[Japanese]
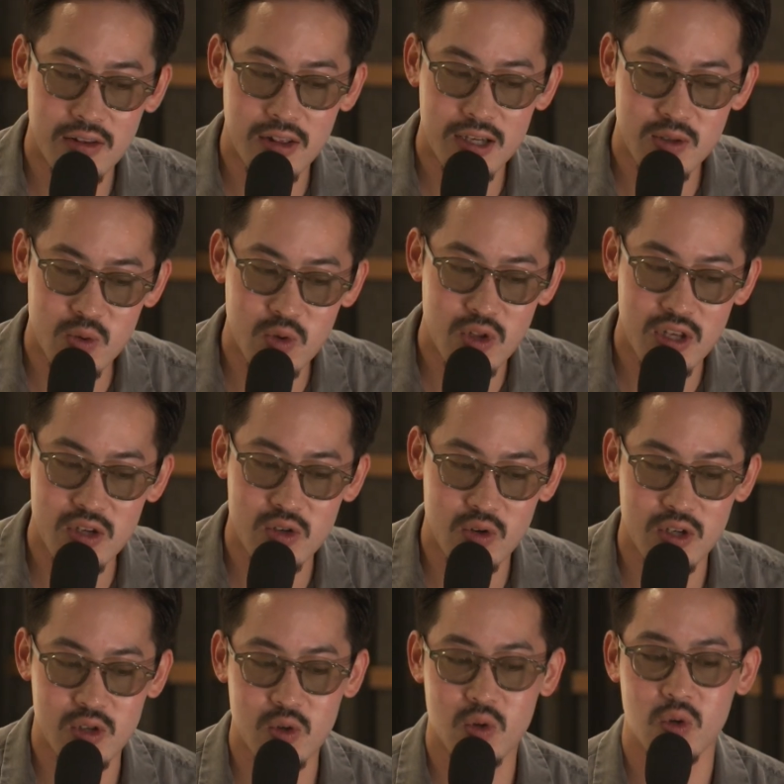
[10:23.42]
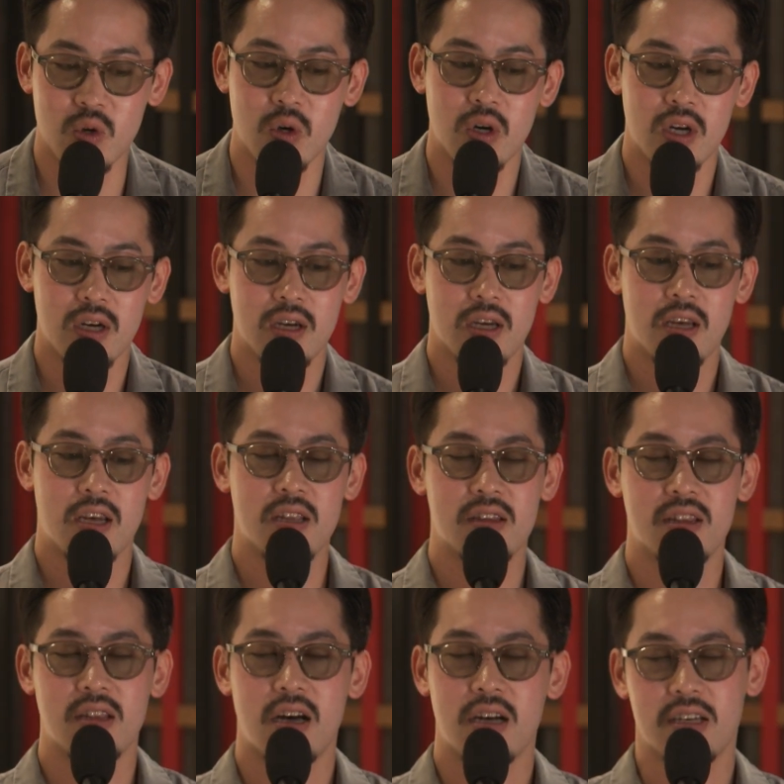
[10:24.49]
謎のテンションがちょっと
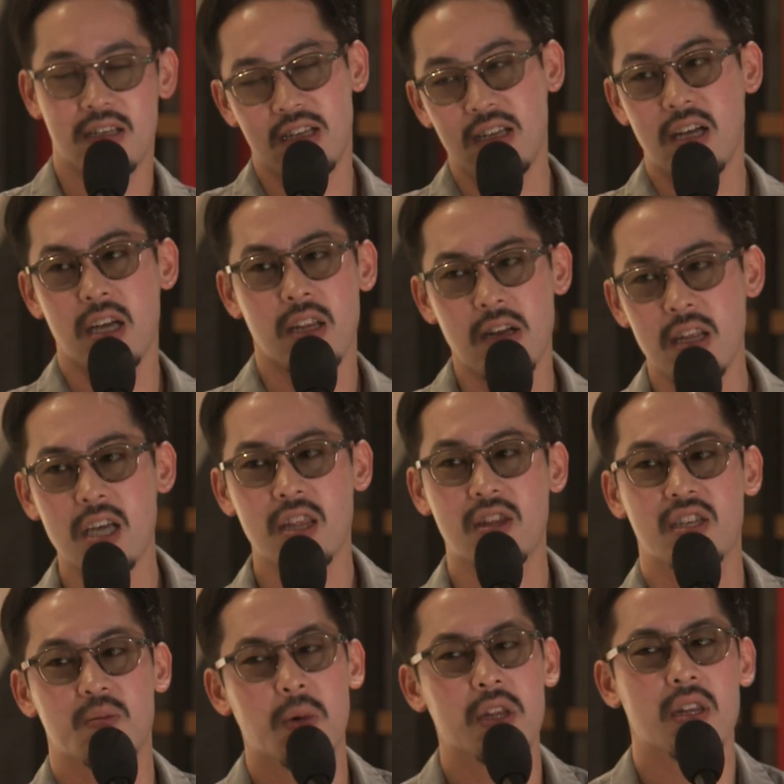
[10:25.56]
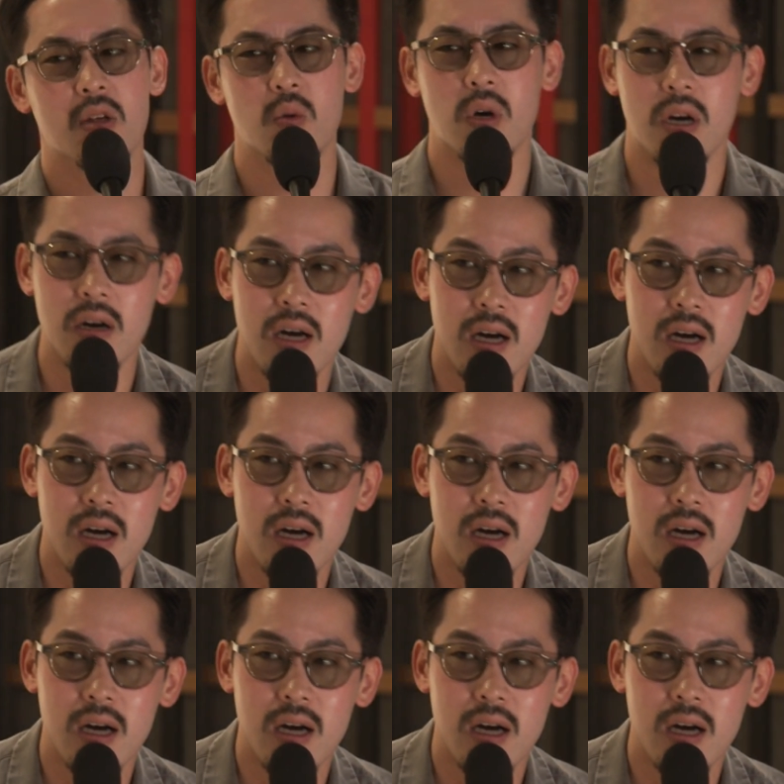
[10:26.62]
変な引き金になってしまったのは